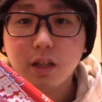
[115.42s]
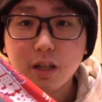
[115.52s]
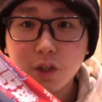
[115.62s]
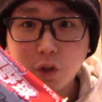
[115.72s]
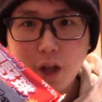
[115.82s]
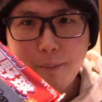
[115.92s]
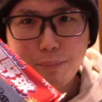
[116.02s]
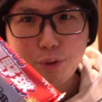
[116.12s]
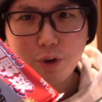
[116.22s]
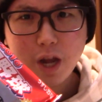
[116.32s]
それでは
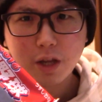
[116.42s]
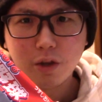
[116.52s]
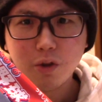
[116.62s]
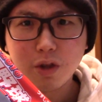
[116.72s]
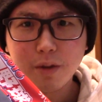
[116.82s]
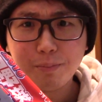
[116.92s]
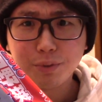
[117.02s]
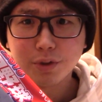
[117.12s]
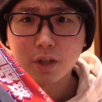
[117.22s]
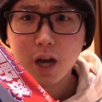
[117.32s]
プロ野球
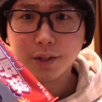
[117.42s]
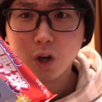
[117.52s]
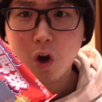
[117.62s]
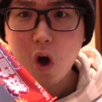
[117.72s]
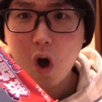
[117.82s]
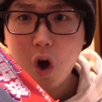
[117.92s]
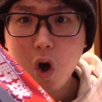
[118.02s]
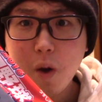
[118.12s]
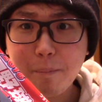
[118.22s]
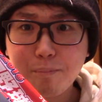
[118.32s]
チップスカード
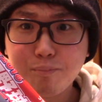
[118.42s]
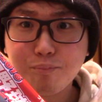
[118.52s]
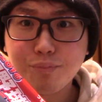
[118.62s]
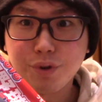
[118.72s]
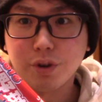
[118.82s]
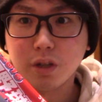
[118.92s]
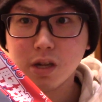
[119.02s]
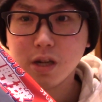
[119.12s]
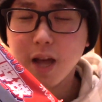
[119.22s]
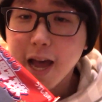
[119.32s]
オープン
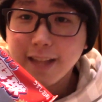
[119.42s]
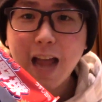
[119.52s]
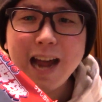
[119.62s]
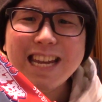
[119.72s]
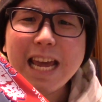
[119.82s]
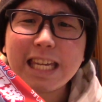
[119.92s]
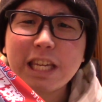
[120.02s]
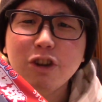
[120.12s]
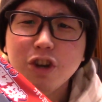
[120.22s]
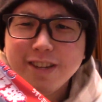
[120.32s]
第1
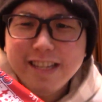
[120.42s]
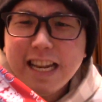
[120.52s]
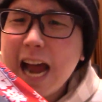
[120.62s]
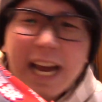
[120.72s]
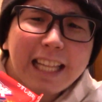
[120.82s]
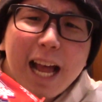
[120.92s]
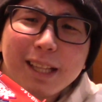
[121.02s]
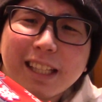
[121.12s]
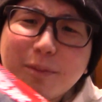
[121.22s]
球投げた